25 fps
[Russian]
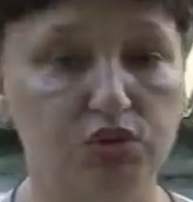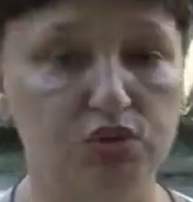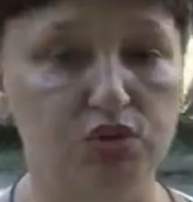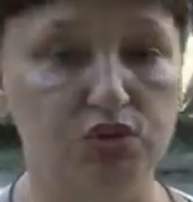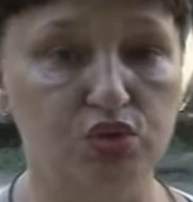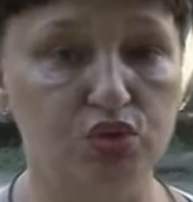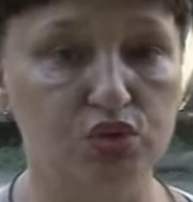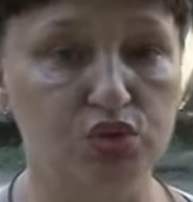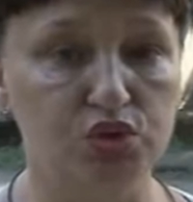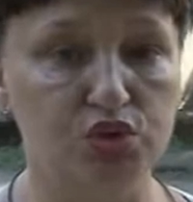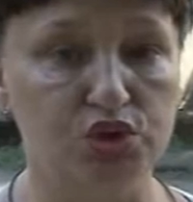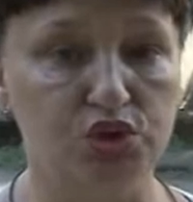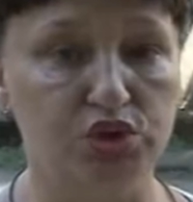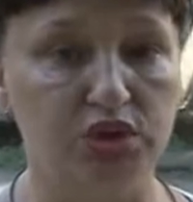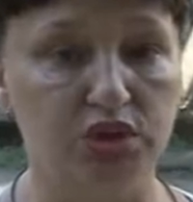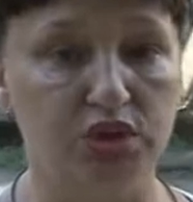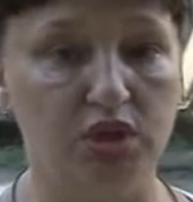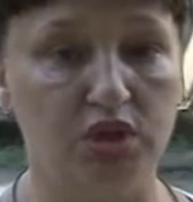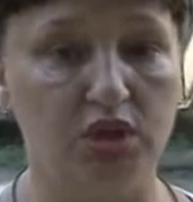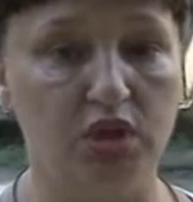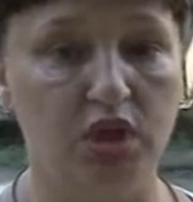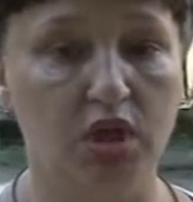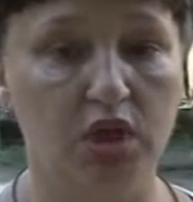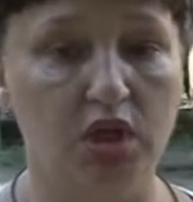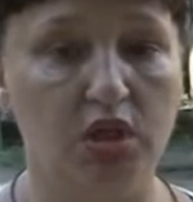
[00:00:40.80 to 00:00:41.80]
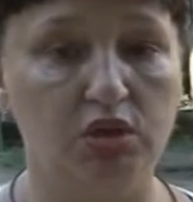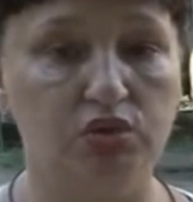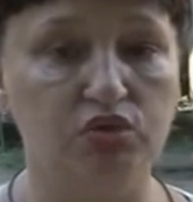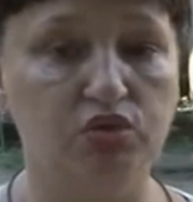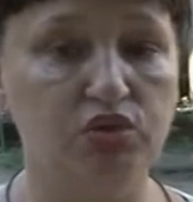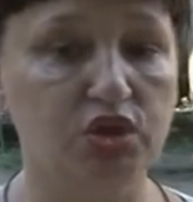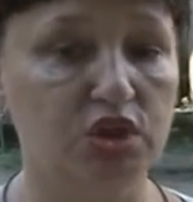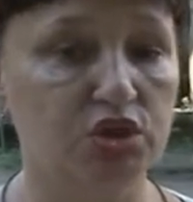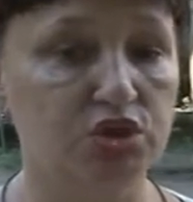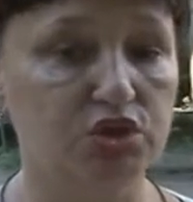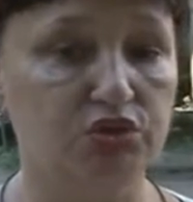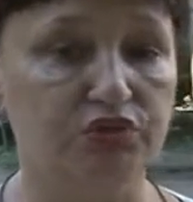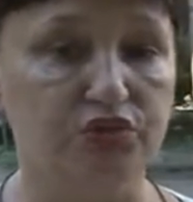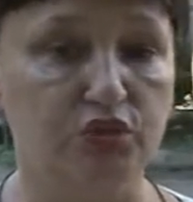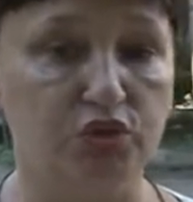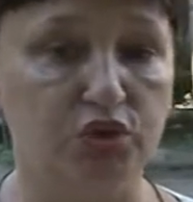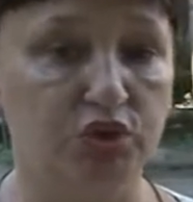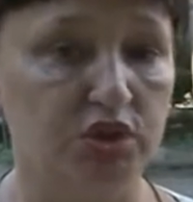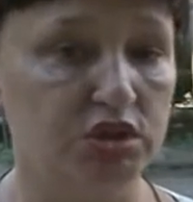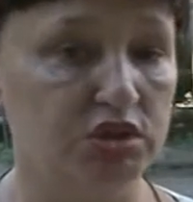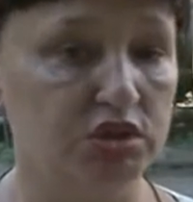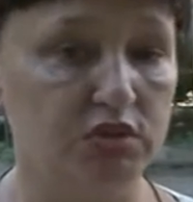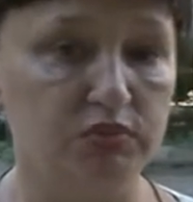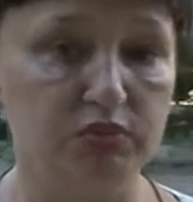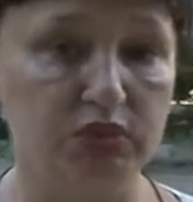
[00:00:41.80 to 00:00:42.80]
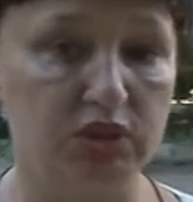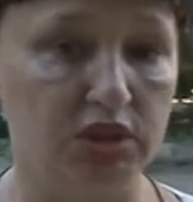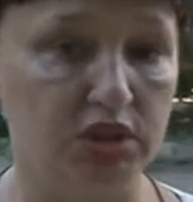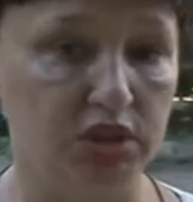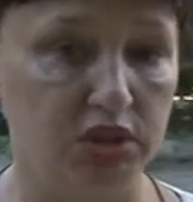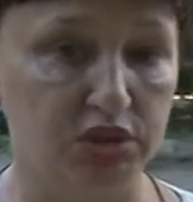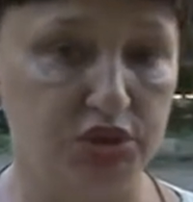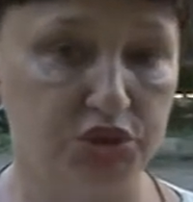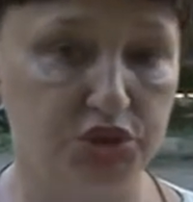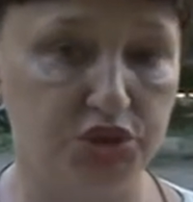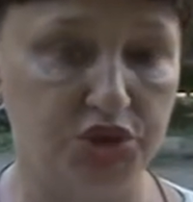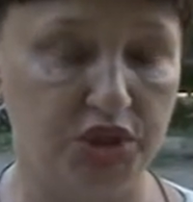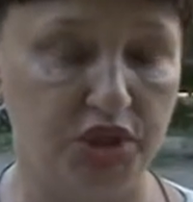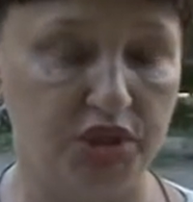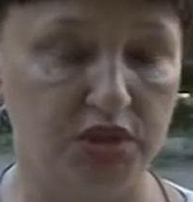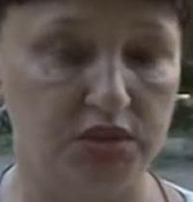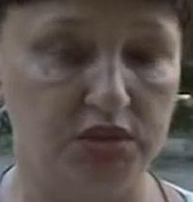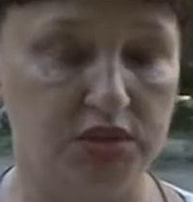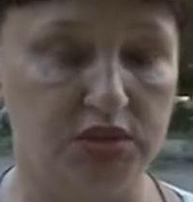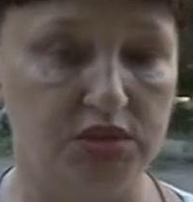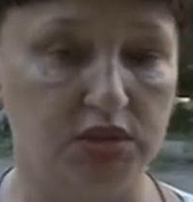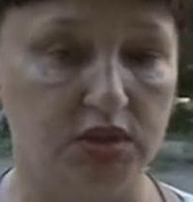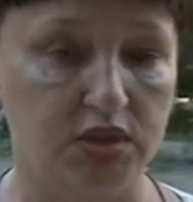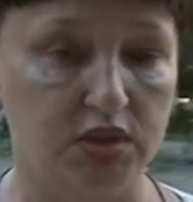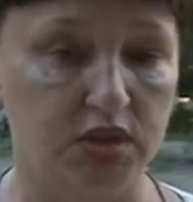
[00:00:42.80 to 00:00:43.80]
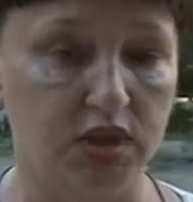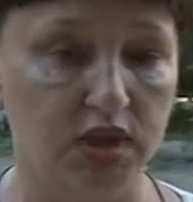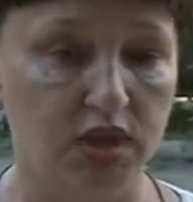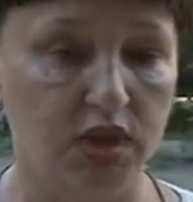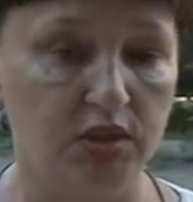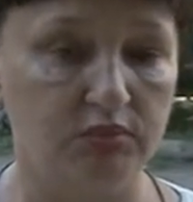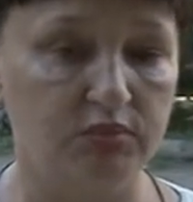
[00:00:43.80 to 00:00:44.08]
ухоженней. Но наш двор этим не отличается.